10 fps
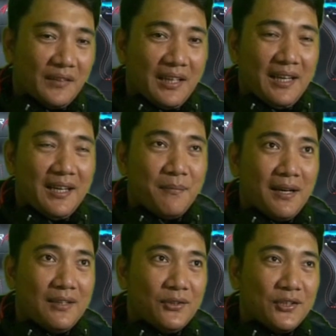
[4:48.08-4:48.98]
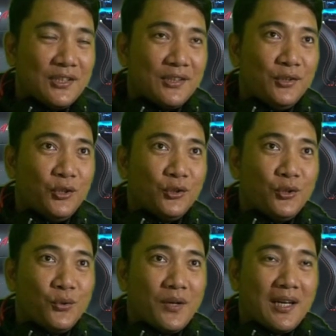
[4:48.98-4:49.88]
Eh ang mga loads,
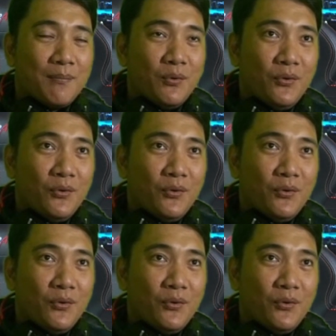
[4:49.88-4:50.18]
dunong-dunungan na po.